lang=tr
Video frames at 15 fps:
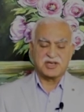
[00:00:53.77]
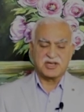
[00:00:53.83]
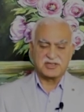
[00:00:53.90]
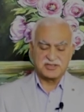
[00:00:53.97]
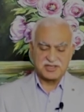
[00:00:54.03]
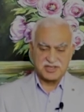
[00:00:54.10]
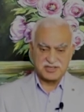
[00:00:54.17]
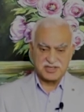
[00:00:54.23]

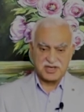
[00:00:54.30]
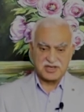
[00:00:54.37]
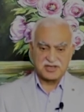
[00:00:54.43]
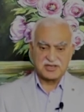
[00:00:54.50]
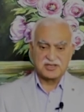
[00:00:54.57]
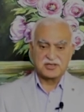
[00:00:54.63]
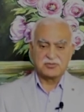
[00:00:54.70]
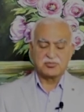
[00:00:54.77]
elde
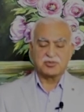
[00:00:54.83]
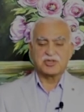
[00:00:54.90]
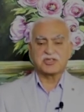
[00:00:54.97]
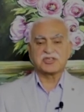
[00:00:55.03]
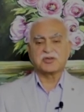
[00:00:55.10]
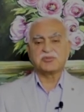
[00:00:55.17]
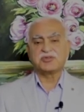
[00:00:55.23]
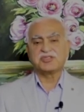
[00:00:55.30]
eder. Bu
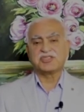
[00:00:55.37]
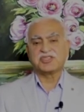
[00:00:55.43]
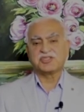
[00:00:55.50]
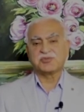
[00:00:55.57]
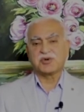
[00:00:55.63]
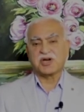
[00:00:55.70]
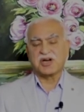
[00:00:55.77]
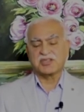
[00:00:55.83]
da tabii ki
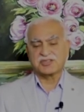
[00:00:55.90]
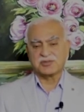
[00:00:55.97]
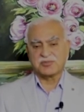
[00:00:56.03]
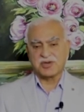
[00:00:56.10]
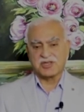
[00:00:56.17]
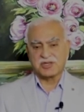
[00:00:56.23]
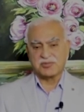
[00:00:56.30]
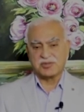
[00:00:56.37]
seçime
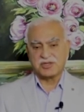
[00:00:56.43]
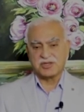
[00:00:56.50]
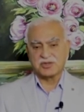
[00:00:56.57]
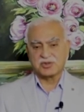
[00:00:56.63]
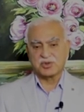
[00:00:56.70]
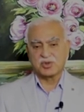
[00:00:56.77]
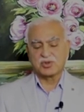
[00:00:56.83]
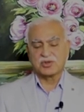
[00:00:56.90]
katılmakla
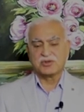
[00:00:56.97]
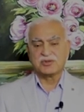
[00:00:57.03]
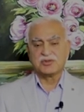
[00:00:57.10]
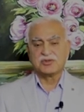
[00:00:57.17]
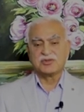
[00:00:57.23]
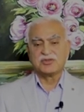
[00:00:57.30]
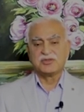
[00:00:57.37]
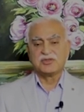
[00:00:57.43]
birlikte olur
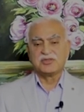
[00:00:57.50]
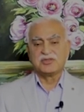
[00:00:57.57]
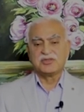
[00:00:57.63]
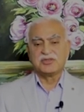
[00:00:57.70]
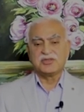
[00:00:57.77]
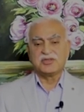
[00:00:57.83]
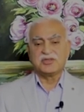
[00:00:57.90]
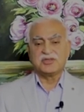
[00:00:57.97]

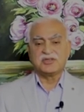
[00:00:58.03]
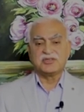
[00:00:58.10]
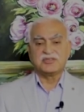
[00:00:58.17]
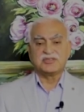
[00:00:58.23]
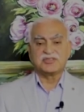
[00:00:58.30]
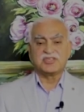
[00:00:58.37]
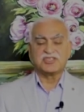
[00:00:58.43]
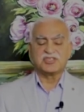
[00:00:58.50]

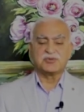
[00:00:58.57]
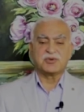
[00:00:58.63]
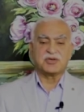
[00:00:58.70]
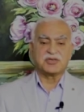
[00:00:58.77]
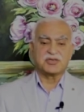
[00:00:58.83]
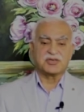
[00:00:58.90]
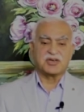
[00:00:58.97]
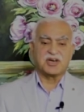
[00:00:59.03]
e,
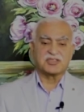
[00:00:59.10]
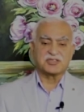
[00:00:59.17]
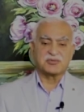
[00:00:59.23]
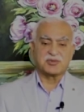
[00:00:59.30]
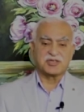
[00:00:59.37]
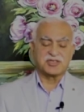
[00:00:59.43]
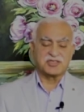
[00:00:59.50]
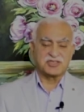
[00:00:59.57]
seçime
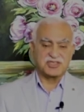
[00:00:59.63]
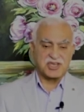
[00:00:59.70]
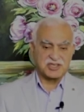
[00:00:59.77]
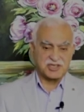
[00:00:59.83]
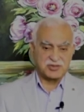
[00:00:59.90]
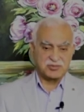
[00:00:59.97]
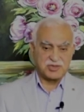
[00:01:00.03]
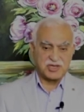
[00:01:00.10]
katılmadan
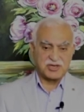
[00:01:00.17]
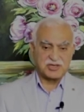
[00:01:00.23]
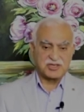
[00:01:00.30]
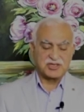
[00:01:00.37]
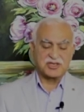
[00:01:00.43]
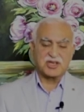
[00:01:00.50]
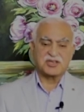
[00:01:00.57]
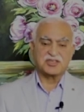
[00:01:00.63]

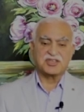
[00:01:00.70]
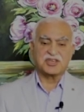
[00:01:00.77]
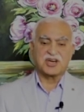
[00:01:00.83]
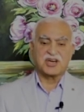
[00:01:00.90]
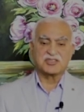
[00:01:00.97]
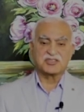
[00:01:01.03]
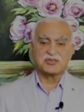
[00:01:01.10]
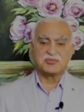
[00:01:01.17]
çekinmeyek. İnan ki
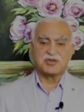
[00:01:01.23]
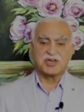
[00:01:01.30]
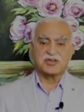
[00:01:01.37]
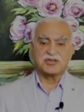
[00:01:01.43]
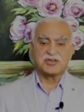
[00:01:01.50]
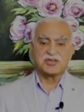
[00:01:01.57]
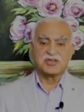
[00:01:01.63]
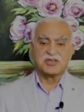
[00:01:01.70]

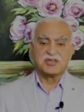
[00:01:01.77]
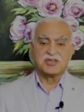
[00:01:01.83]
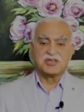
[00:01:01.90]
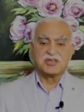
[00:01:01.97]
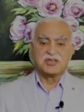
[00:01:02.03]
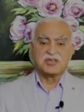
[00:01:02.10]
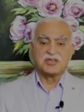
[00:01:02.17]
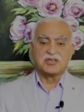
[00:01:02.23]
katılmayan
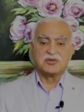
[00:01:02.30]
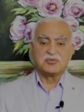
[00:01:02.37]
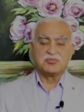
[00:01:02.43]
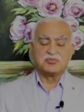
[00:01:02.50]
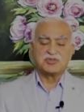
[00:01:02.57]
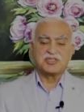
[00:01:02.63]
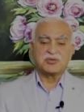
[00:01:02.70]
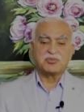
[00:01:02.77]

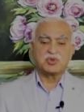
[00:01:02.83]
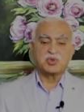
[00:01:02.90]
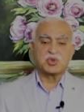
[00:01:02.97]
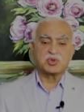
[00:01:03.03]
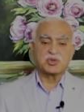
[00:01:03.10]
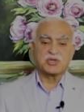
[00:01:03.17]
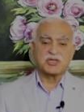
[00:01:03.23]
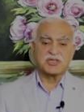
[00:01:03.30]
bize bir
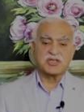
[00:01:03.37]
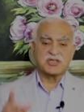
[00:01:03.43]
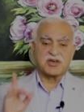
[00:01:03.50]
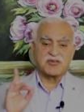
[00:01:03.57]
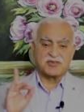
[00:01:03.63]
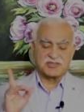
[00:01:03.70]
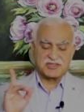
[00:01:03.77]
kötüleden daha